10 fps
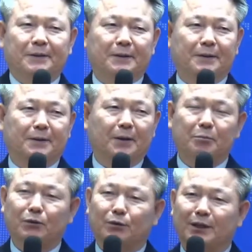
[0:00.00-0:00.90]
어,
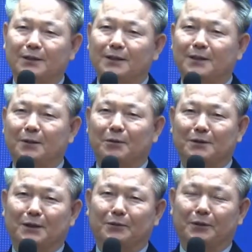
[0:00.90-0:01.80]
한번 우리가 생각해
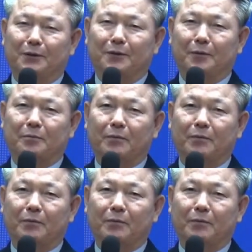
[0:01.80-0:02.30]
보자고요.